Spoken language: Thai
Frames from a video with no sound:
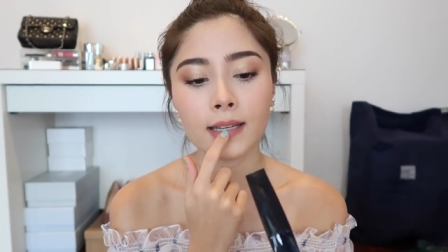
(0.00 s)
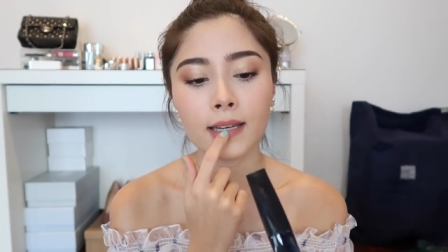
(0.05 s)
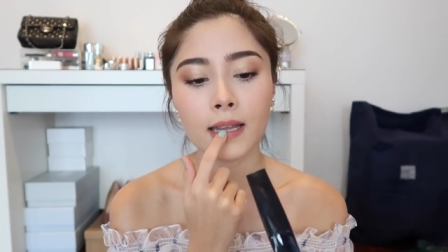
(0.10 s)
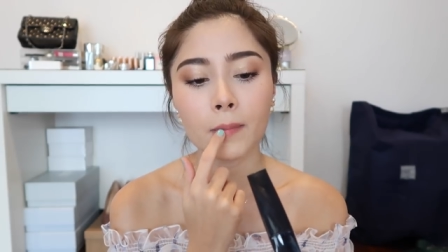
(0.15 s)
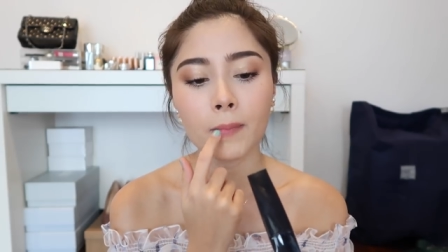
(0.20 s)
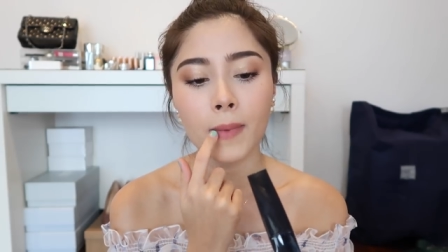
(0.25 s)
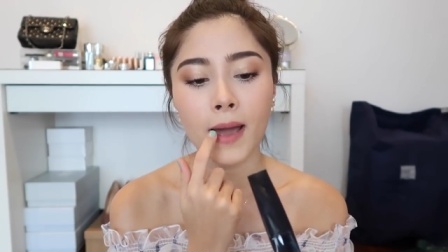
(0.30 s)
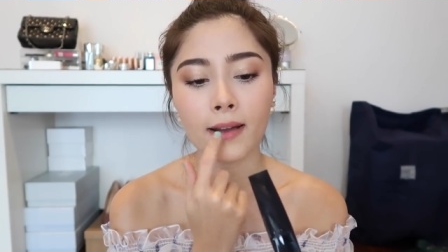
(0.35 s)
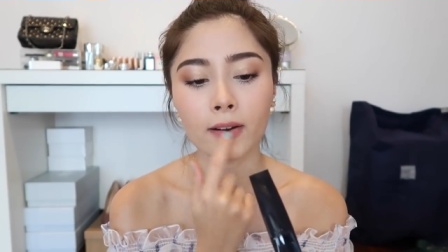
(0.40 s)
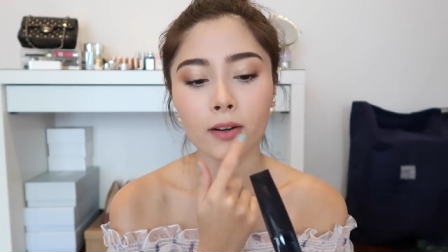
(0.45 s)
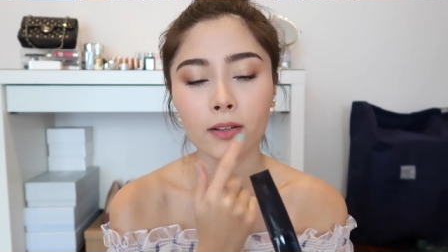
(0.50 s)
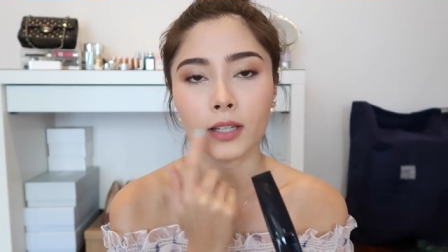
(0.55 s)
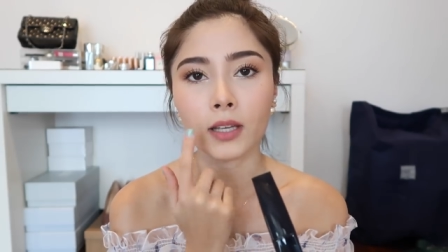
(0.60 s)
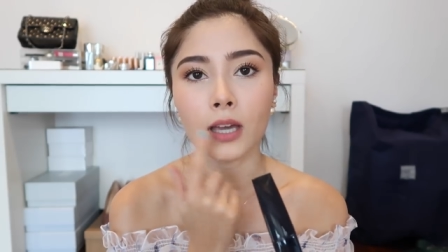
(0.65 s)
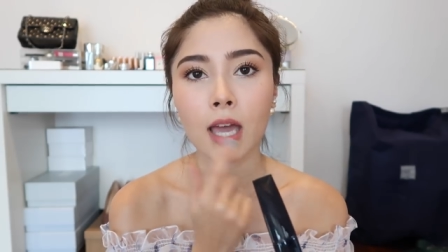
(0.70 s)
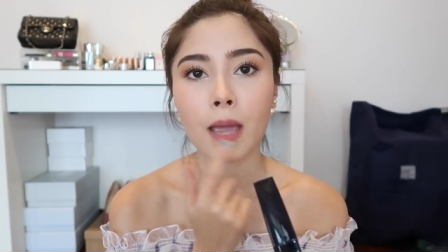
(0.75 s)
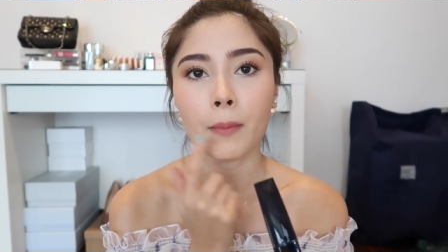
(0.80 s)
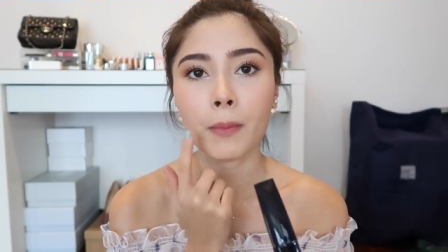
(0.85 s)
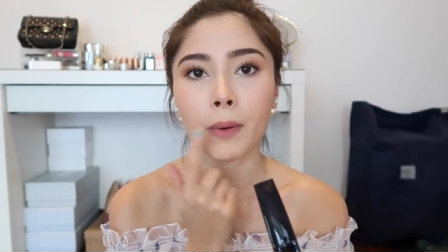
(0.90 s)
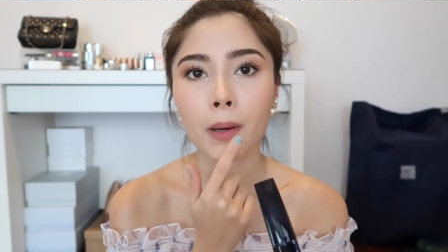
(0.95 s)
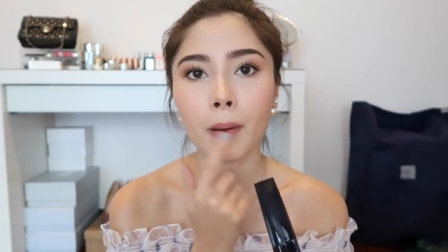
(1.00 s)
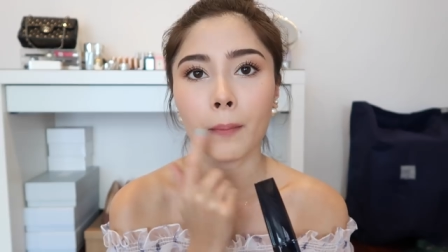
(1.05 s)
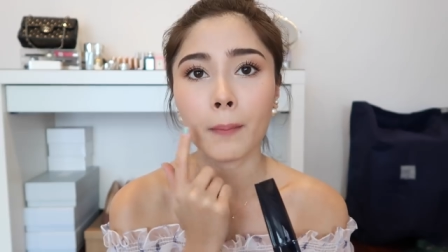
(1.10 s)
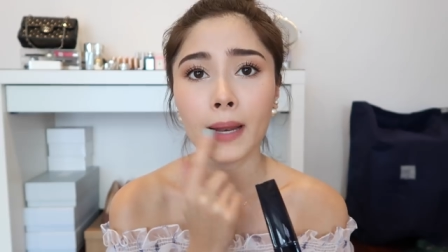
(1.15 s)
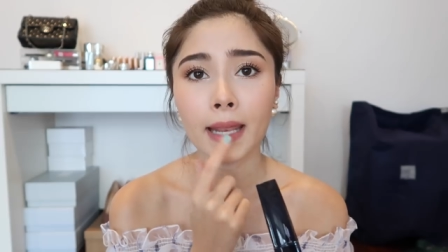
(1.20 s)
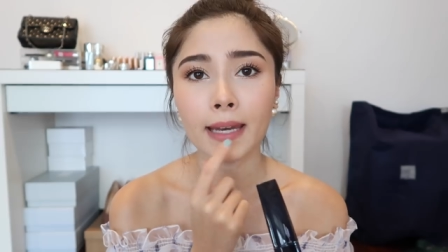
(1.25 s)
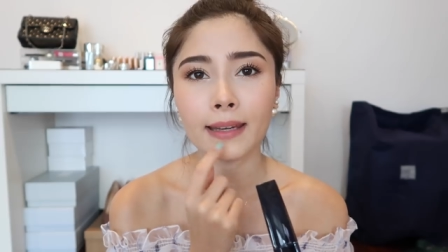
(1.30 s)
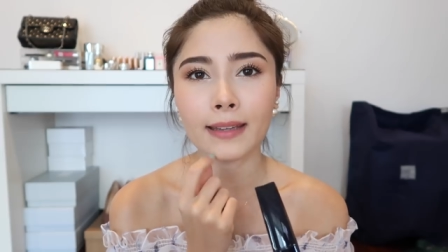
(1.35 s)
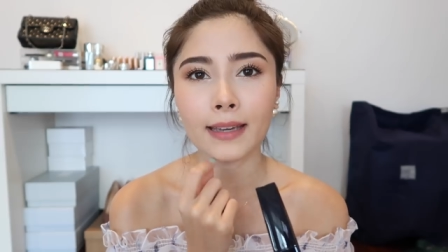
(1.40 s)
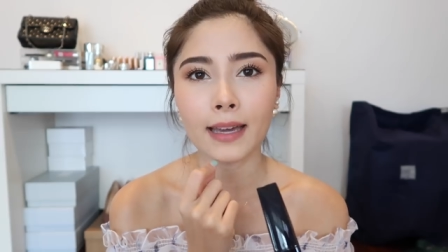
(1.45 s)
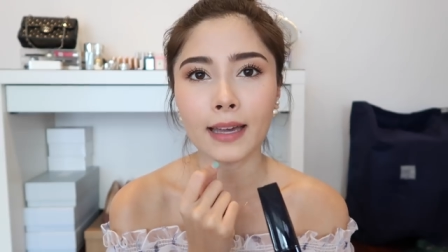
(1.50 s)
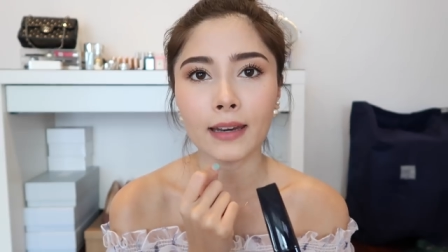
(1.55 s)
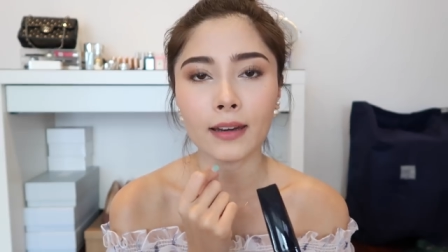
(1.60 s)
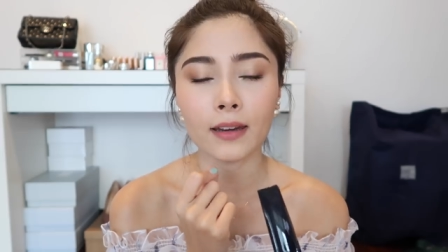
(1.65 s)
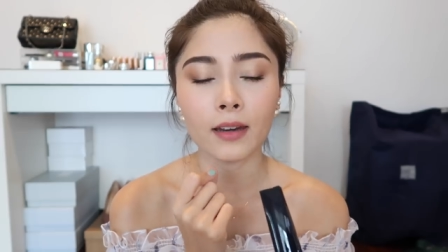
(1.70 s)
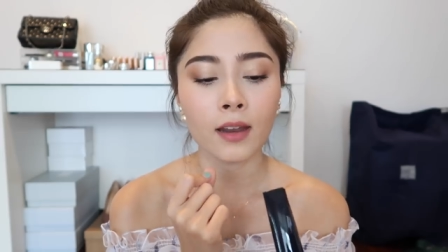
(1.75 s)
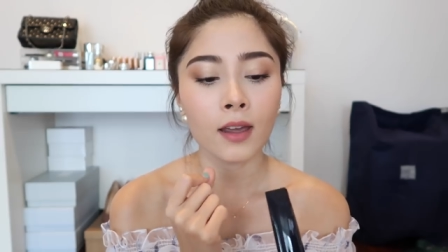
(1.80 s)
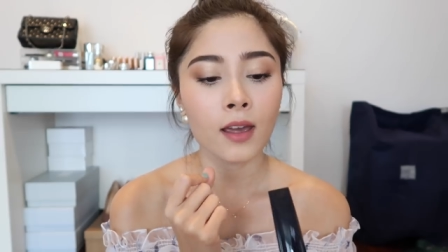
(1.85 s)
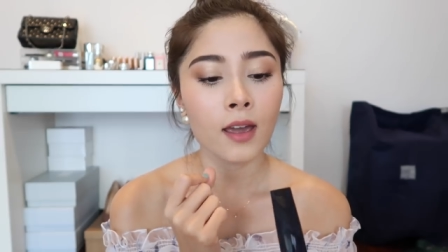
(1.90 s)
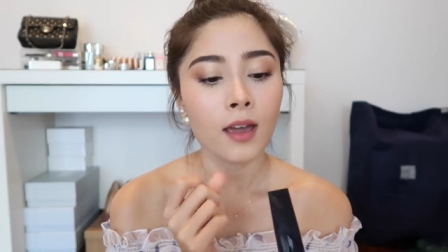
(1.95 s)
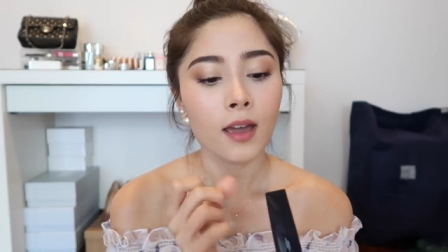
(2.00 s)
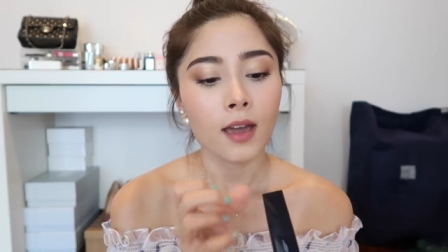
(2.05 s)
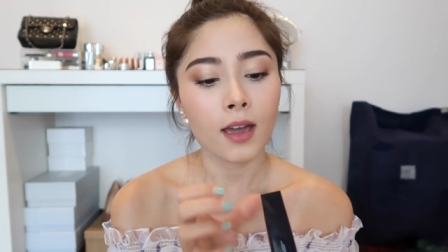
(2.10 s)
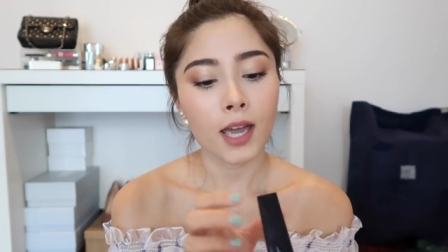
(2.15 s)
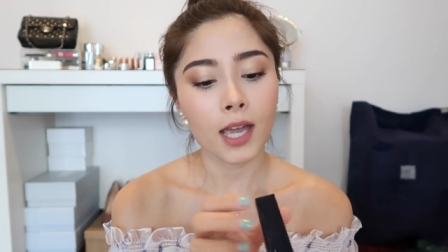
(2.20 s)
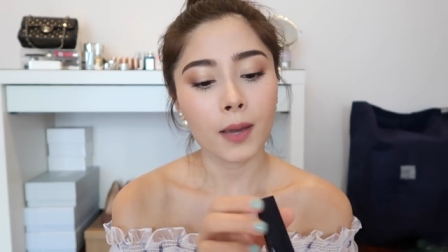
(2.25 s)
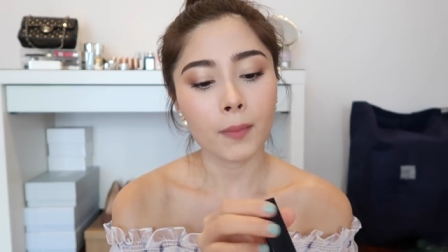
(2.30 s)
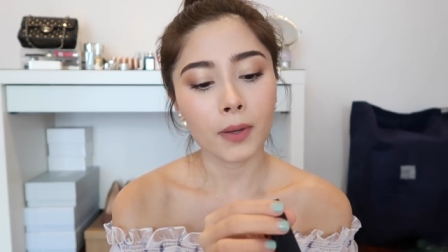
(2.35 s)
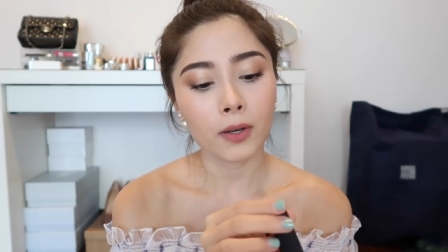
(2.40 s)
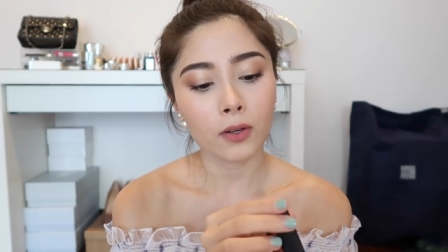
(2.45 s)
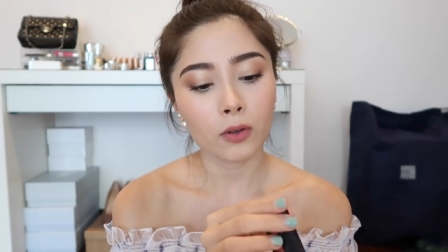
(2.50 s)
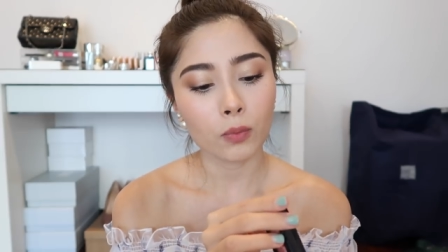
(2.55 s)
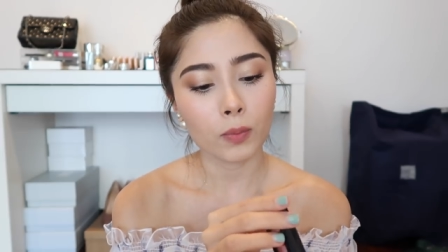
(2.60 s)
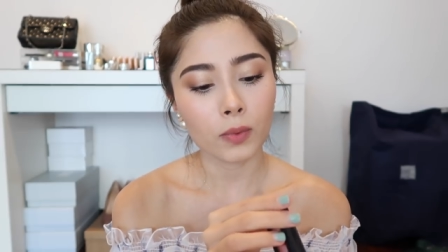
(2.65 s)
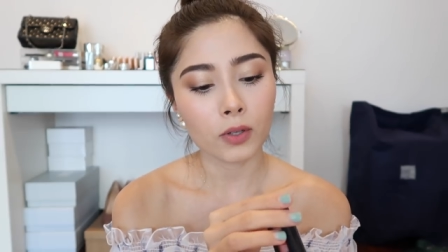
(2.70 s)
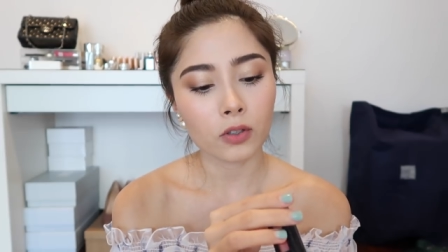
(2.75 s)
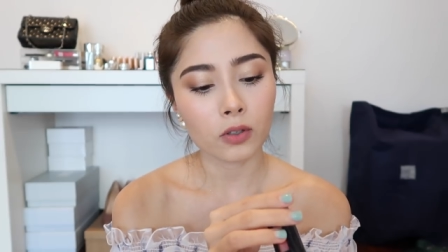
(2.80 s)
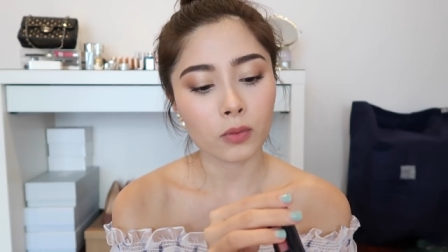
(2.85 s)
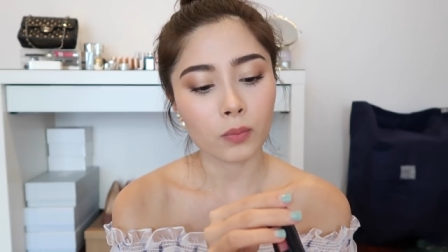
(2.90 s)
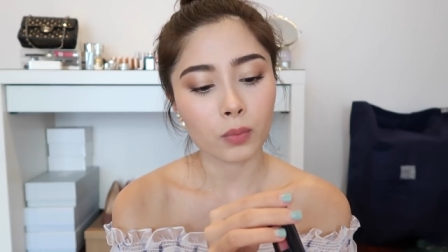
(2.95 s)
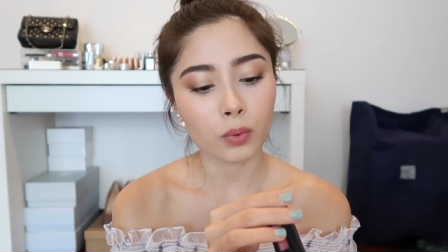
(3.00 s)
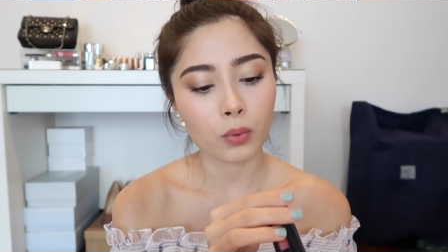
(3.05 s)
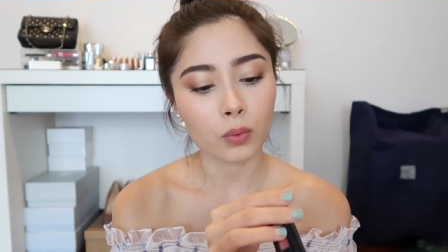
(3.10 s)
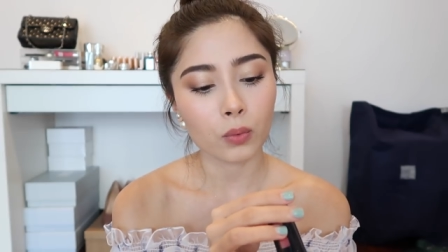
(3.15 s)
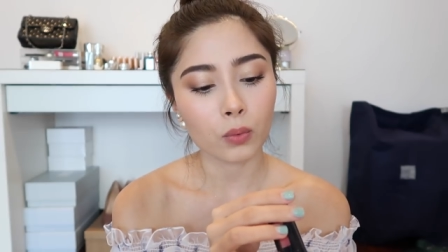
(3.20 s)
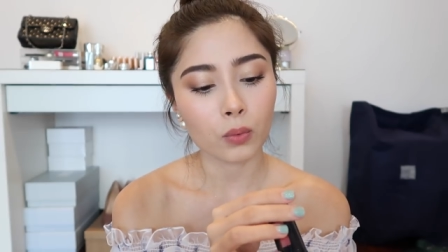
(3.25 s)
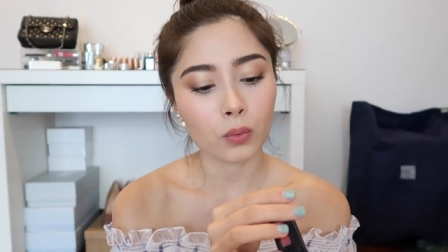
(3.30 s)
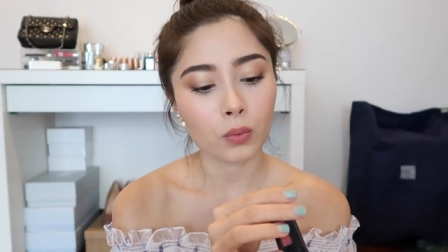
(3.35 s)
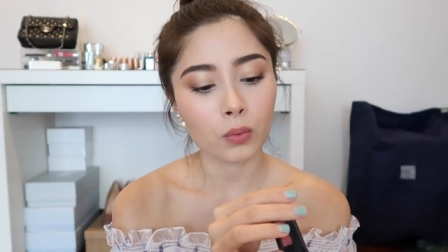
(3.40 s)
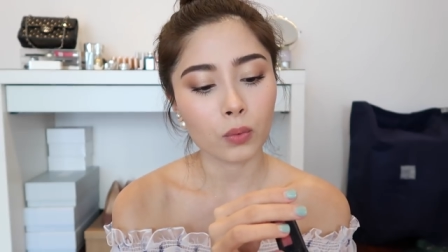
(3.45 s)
ในปากหน่อยจะให้มันมาเบลนด์กันให้มันดูเป็นชมพู